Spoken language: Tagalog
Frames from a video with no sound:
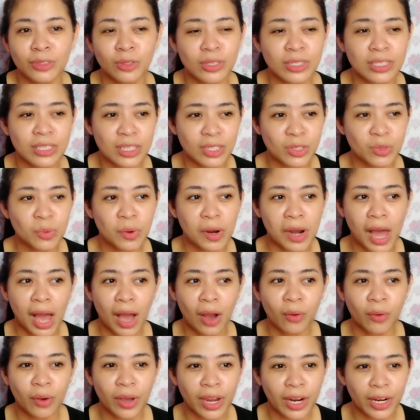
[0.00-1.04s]
So, since
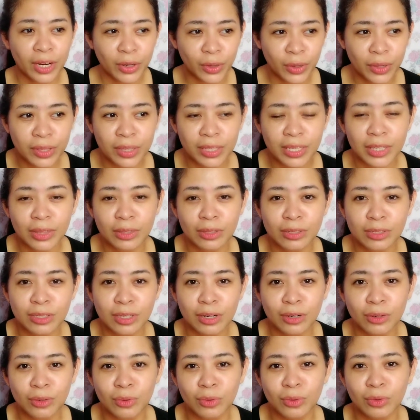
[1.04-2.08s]
wala akong aircon dito
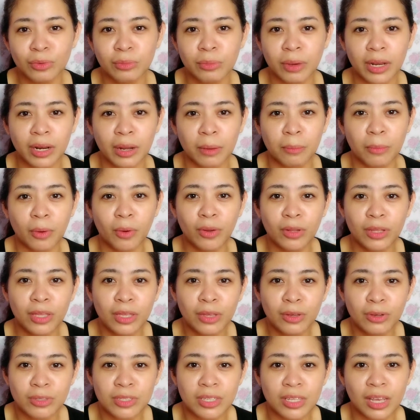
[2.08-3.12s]
sa room and I'm
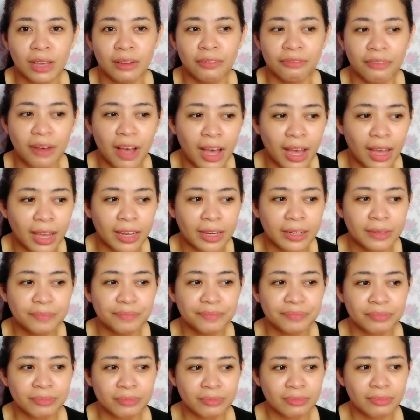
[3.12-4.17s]
only using a fan,
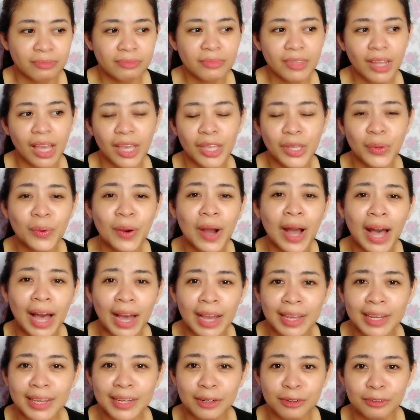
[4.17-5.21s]
yung
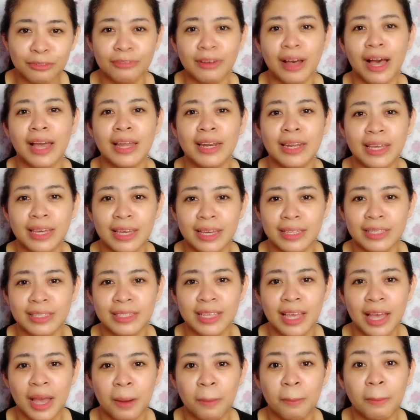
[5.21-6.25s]
hangin ng fan
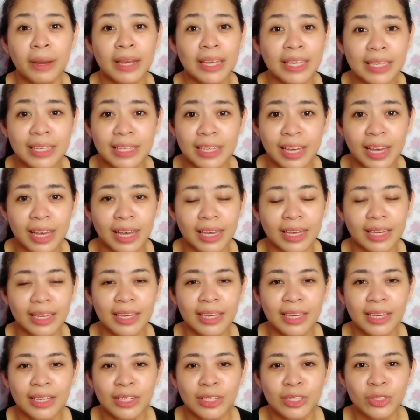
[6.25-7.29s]
is maingay.
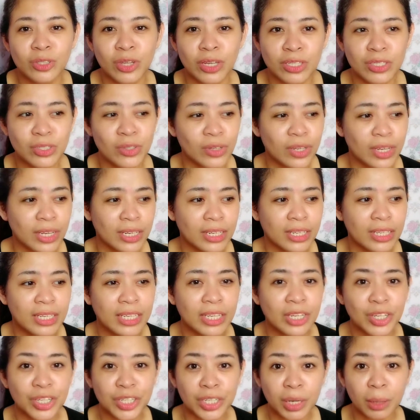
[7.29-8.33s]
So, as you can
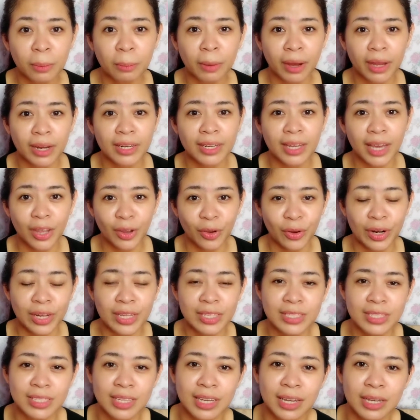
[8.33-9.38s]
hear naman ngayon
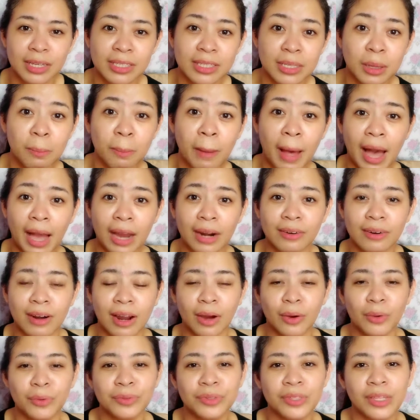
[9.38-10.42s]
at sa, sa
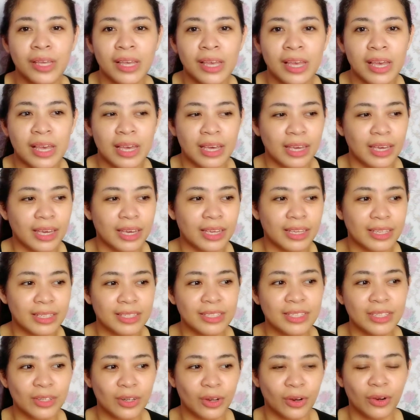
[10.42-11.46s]
background
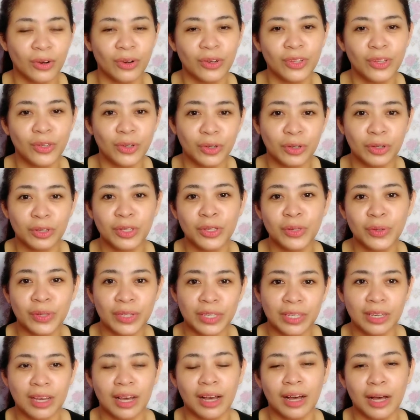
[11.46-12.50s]
is, you know, yung,
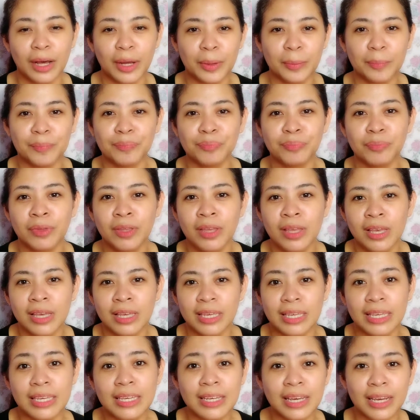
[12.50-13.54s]
yung um,
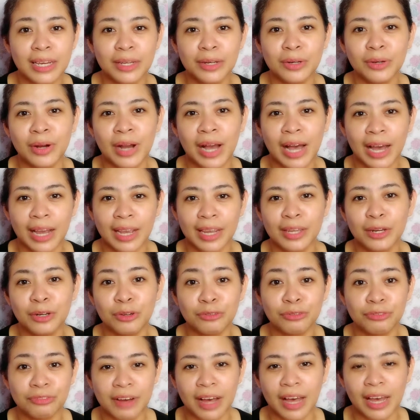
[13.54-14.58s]
ingay ng hangin
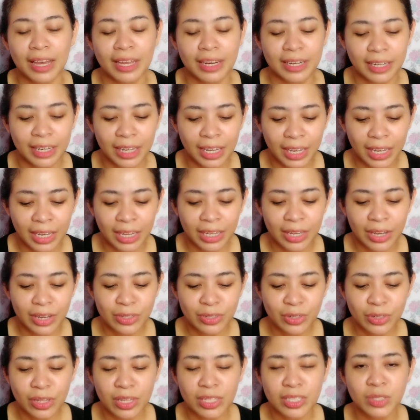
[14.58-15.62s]
ng fan.
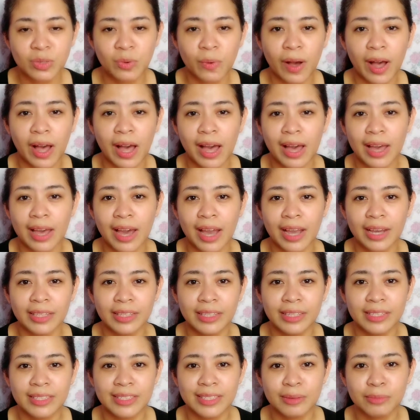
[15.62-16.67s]
So that's why I
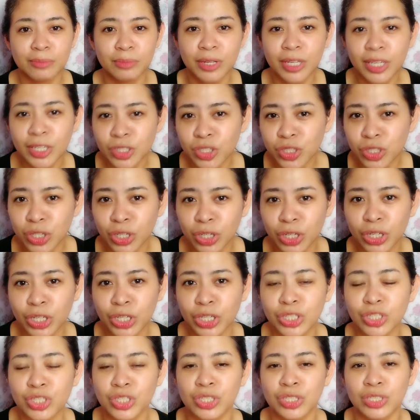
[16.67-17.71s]
did some
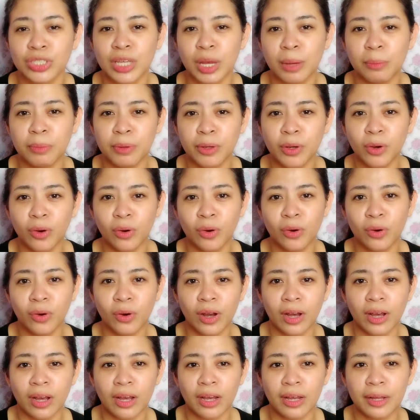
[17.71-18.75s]
research. Sabi
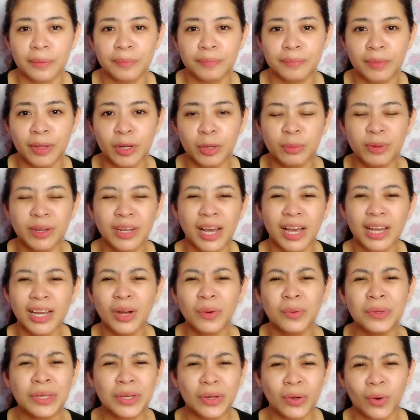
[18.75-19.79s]
ko, um, ano bang
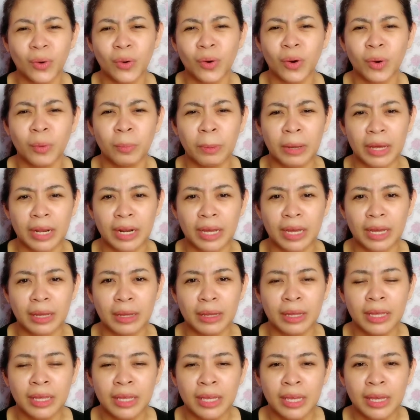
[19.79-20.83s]
gagawin ko
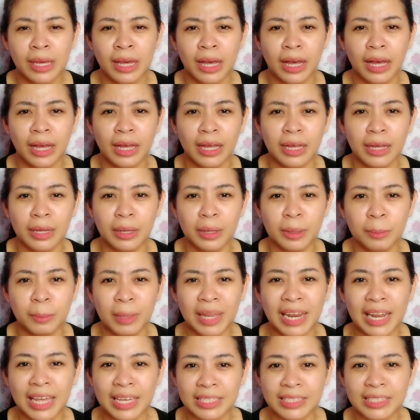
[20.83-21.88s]
para uh,
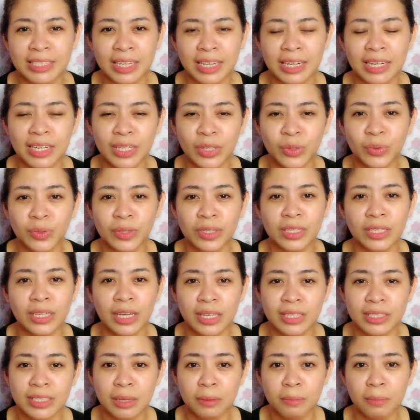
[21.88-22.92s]
ma-lessen yung
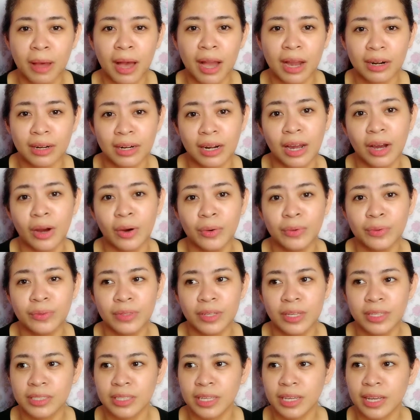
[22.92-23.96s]
ingay sa
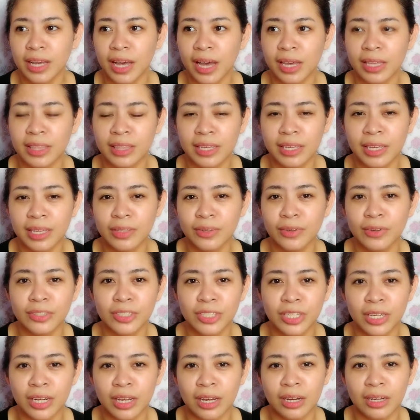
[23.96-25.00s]
background? Kasi kahit lagyan ko
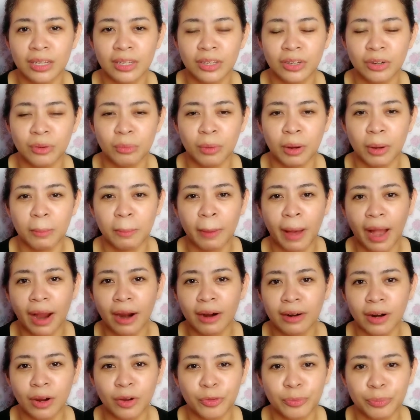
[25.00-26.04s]
siya ng you know, mga
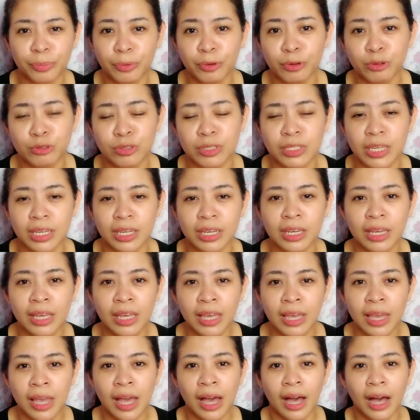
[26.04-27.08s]
background music,
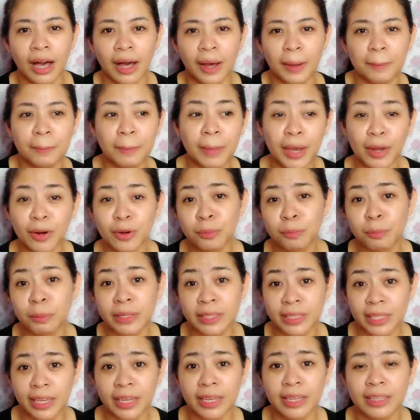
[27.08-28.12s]
um, meron
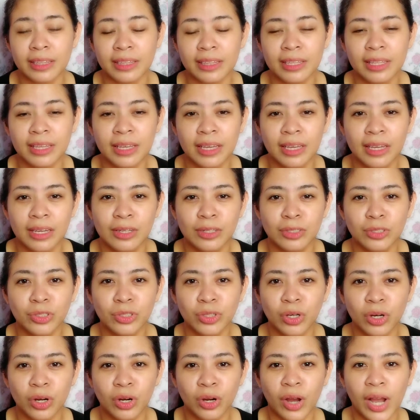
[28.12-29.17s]
pa din.
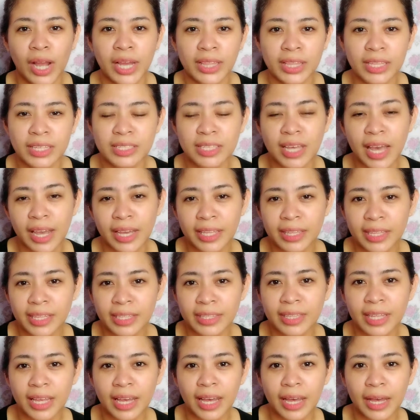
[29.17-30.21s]
So, I
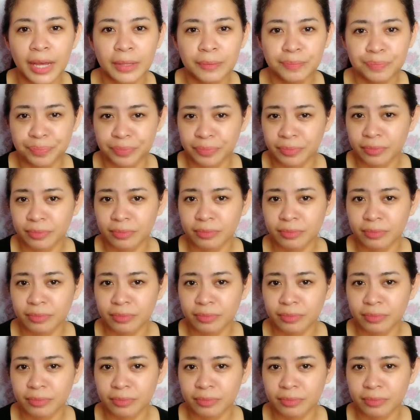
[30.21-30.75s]
decided na